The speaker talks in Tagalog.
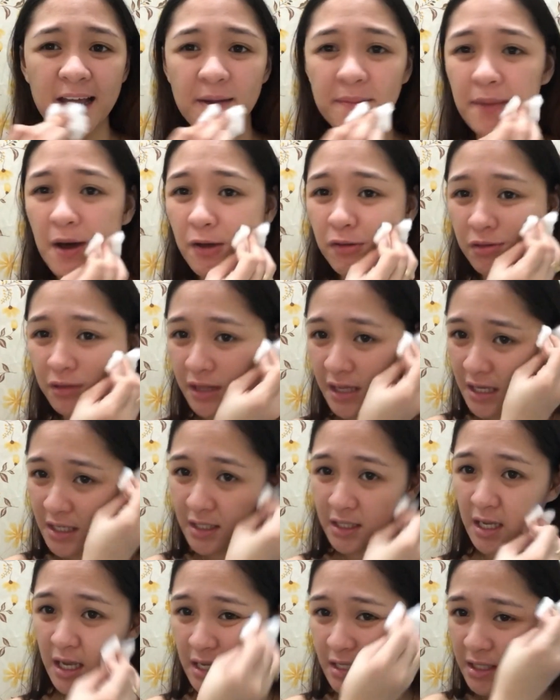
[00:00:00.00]
about
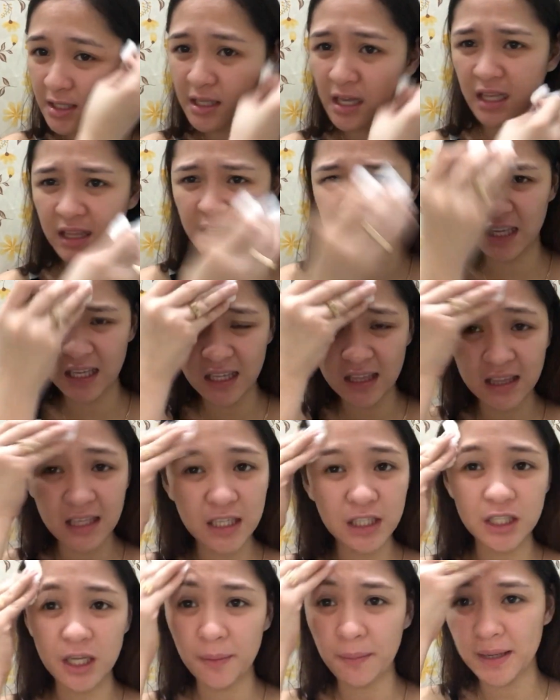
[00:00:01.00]
this is that
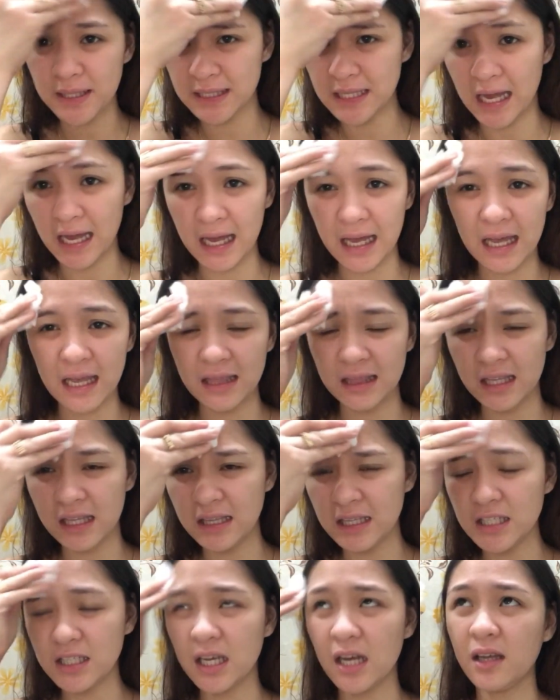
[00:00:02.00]
hindi siya masakit,
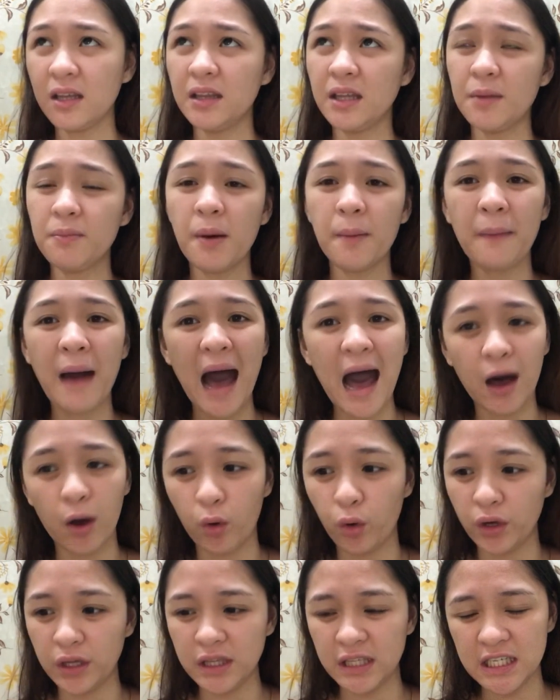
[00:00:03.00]
hindi siya hindi
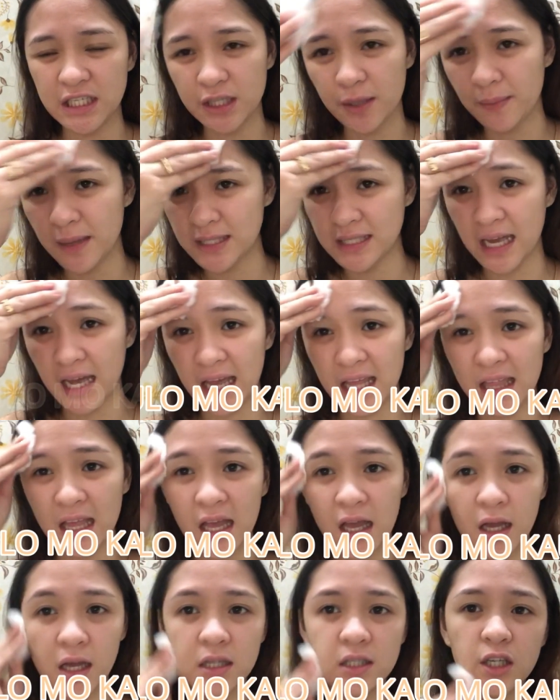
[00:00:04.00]
mabaho, hindi siya masakit.
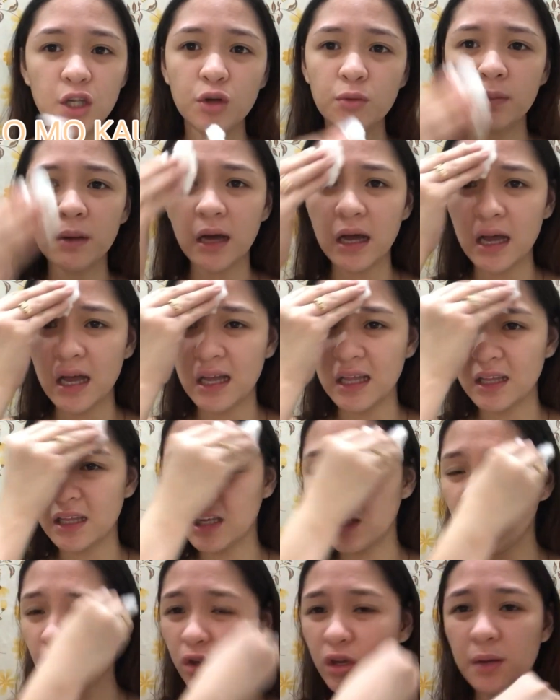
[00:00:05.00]
Kasi yung mga
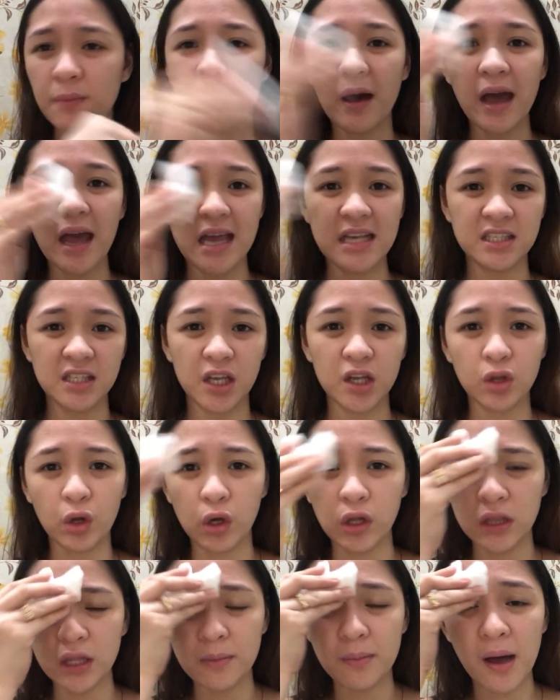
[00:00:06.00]
yung ibang
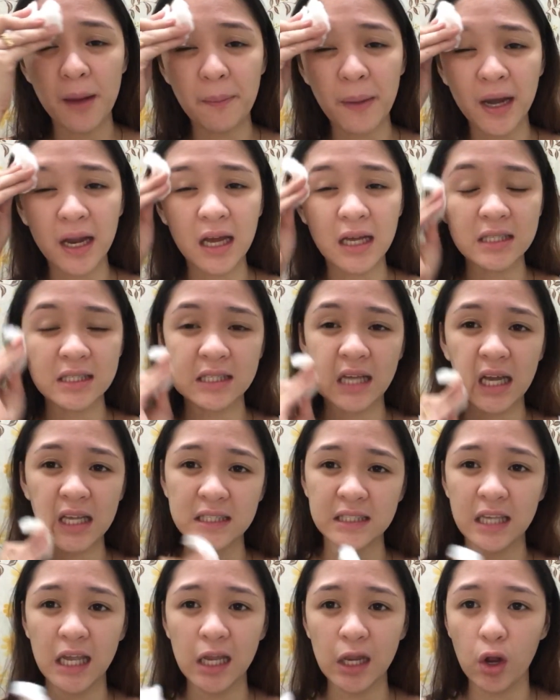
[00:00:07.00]
Eskinol, 'di ba? Parang ang
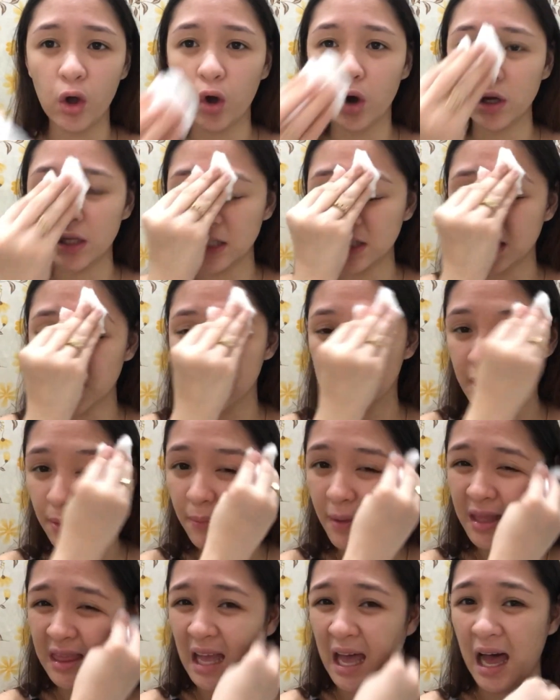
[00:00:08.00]
sakit sa ilong at saka sa
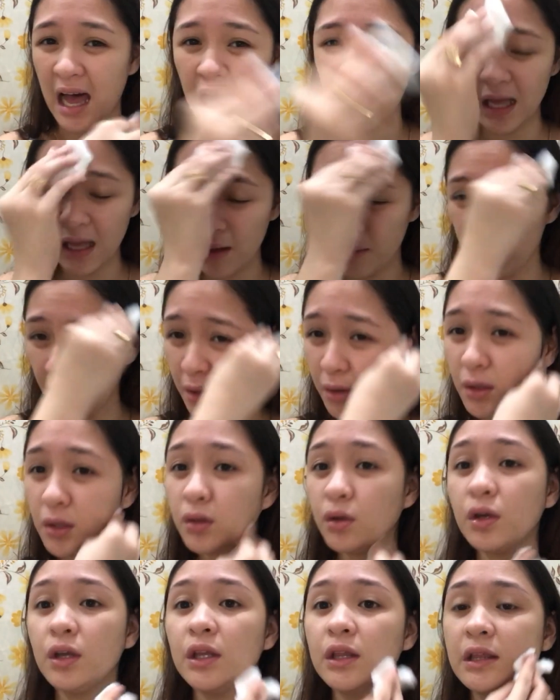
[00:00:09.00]
mata, pero
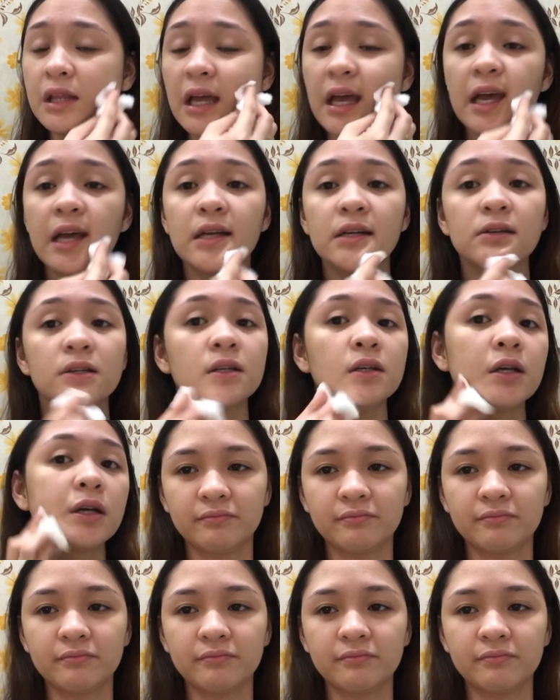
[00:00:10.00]
ito hindi.